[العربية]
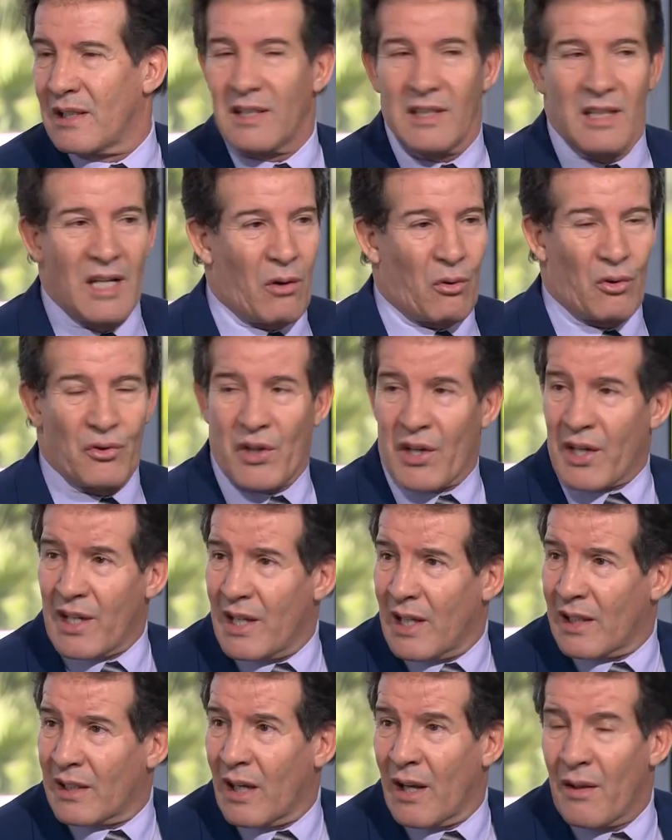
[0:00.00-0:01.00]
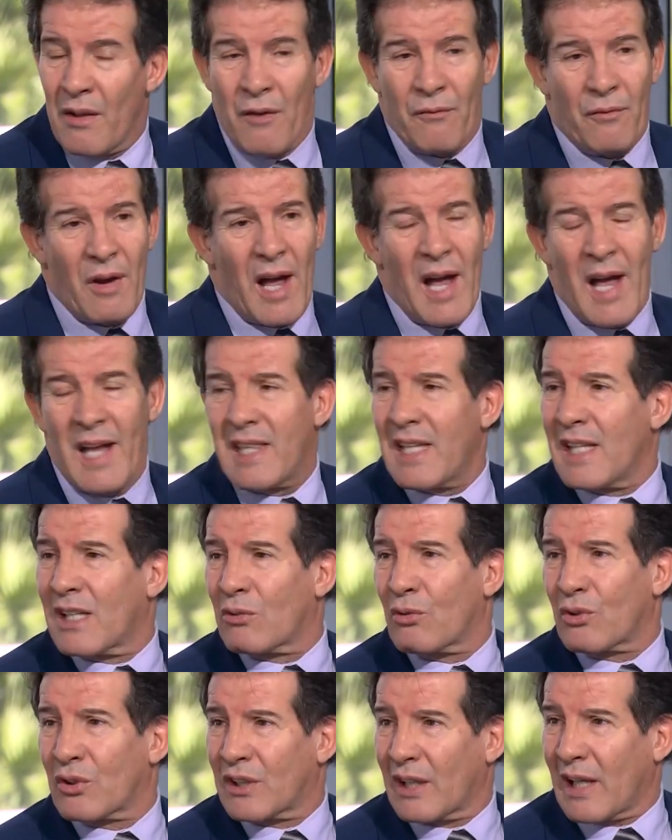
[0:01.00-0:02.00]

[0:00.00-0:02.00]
ياخذ رياده فهذه كره